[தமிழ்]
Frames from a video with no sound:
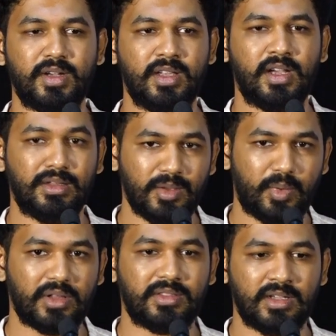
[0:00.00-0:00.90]
பண்ணி அந்த
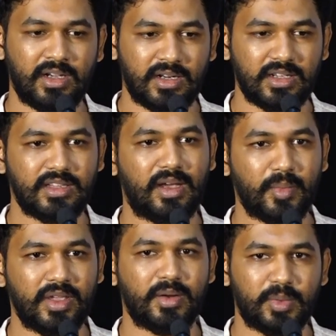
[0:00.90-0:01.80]
படத்துக்கான இது
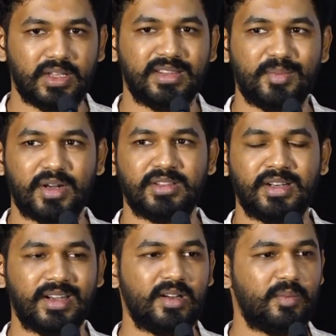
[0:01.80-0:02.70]
அமையிறப்ப தான் அந்த படத்தை
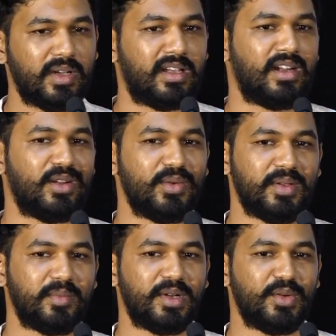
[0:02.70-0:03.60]
நான் எடுப்பேங்கிற
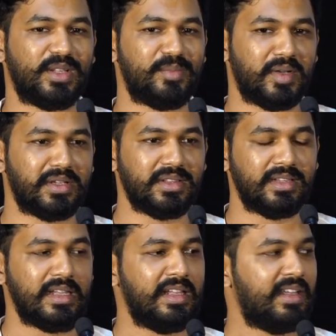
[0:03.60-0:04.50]
அளவுக்கு பிடிவாதமாக
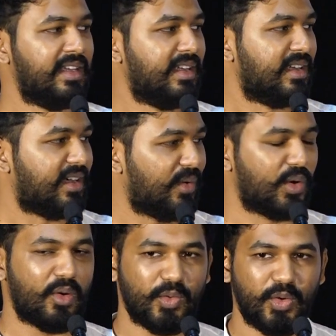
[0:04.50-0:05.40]
இருந்து
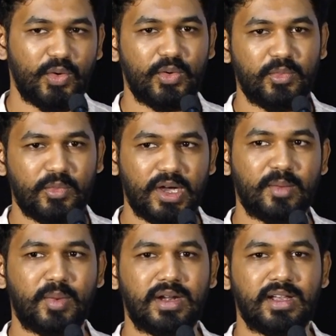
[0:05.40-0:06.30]
அவர் அவ்வளோ
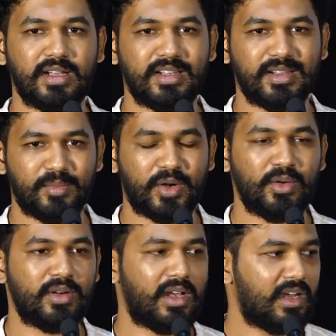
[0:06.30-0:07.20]
ஒர்க் பண்ண
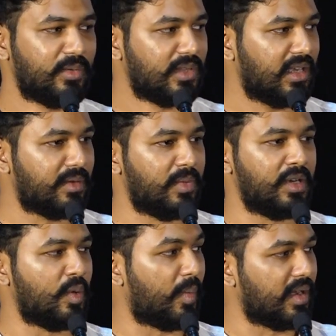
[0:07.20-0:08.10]
படம் நான் வந்து
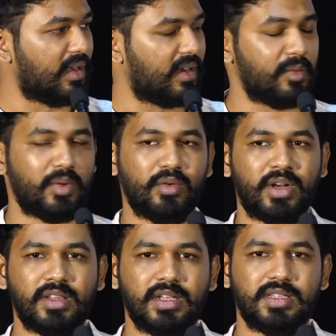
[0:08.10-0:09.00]
அன்பறிவு பண்ணிகிட்ருக்கப்ப அவர்
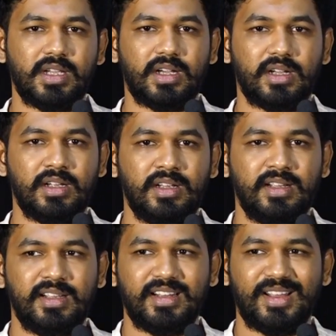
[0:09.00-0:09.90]
எதேச்சியாக
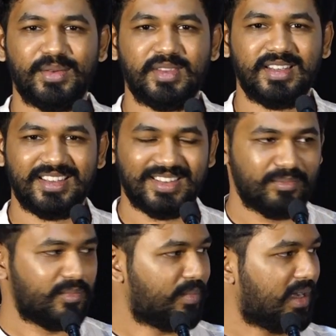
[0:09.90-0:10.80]
நான் வந்து
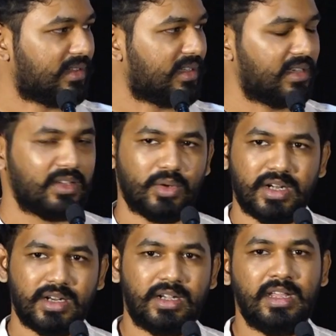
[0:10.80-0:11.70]
பார்த்தேன் இவர்
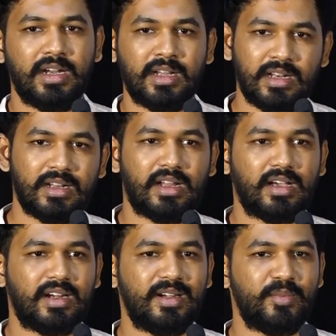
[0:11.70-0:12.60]
எனக்கு டீ கடையில்
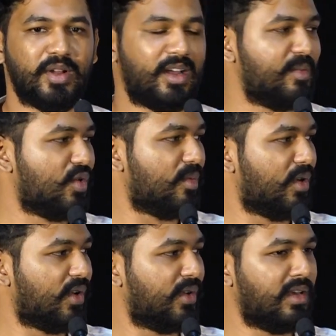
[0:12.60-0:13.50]
நாங்கள் ரெண்டு பேர்
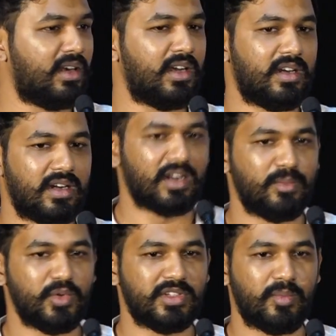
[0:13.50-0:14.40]
அறிமுகமானோம் இன்டர்நெட்னால
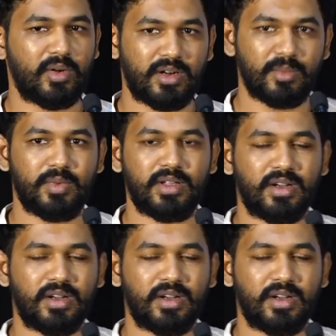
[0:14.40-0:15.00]
மியூசிக் பண்ணுறப்ப